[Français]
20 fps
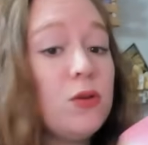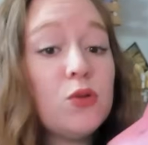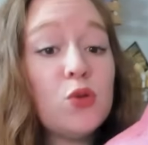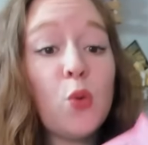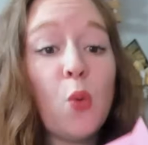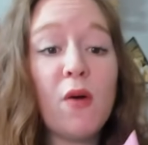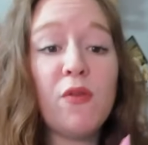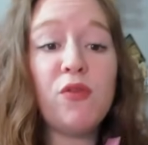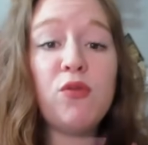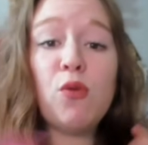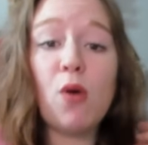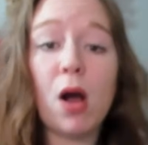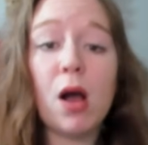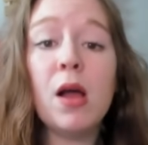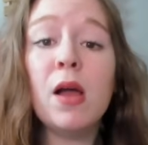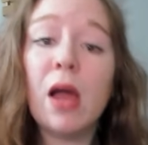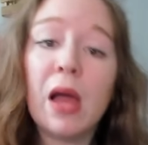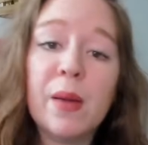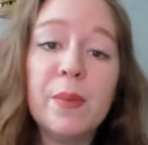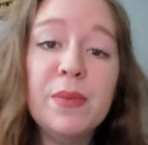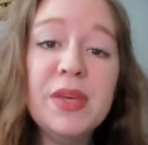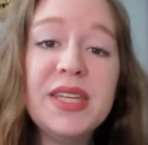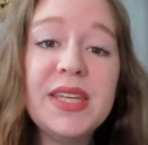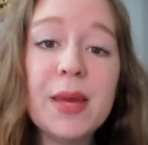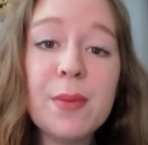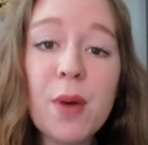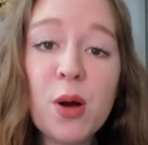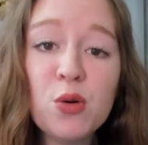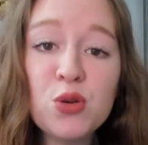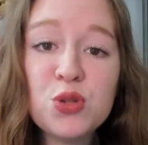3 fois
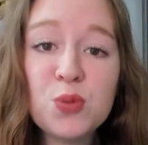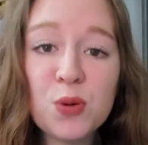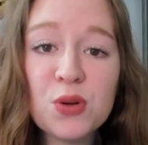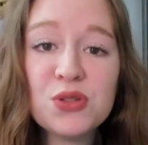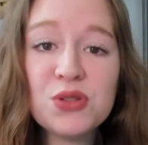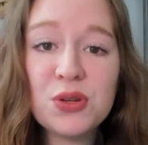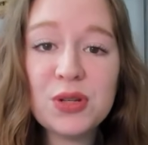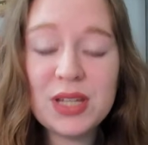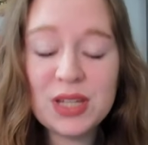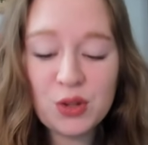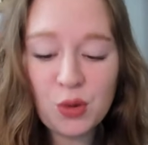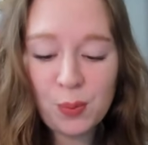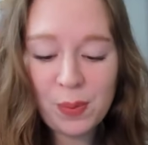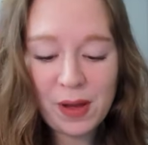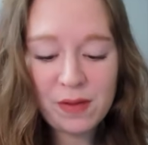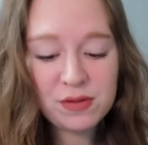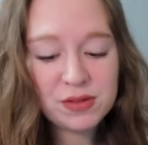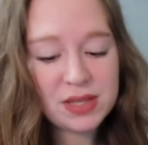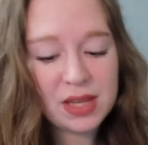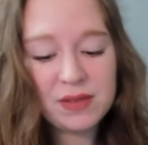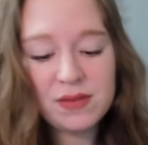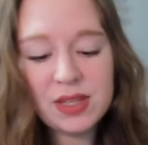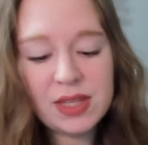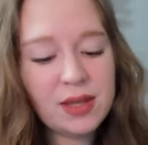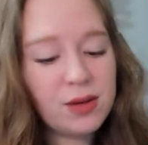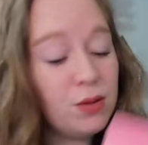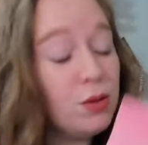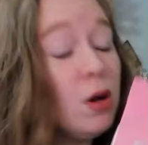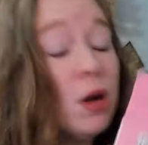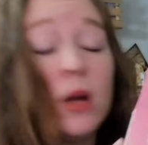Mickey Mouse pour ceux qui n'ont pas vu cette
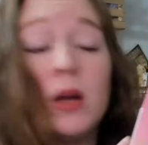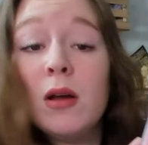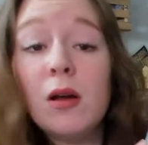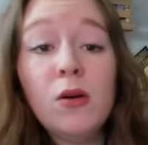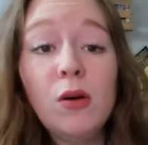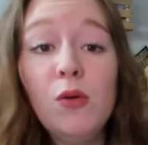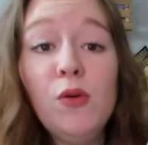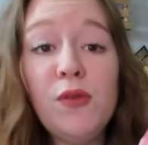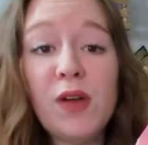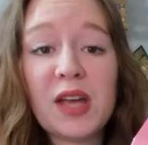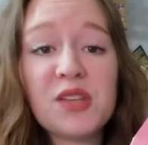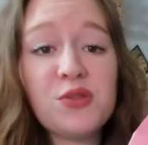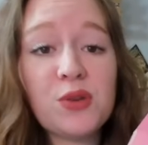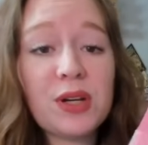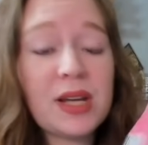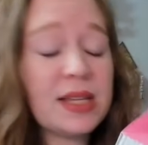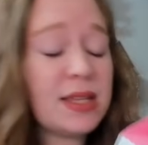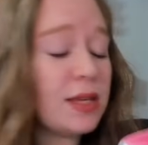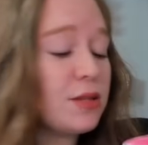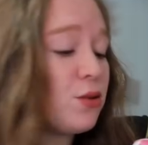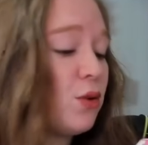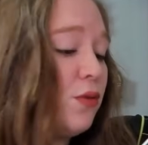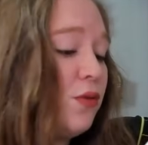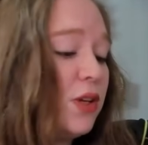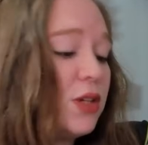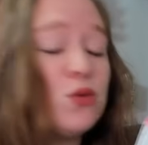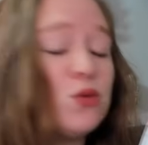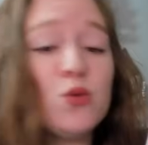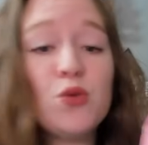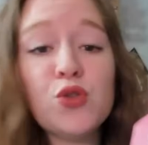vidéo. Ouverture
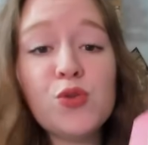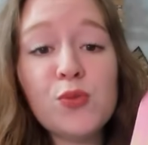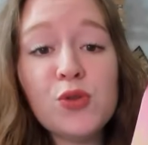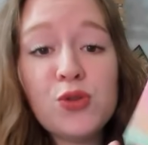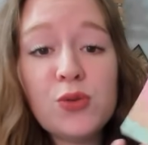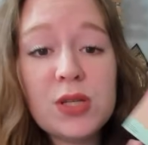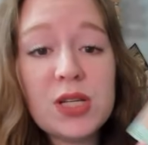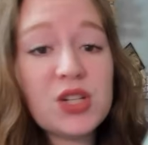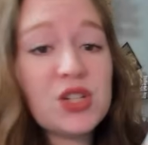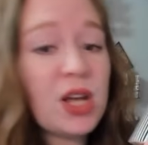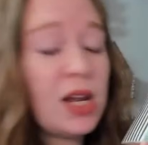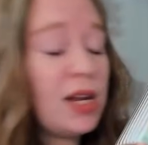catastrophique. Du coup, je me suis dit que j'allais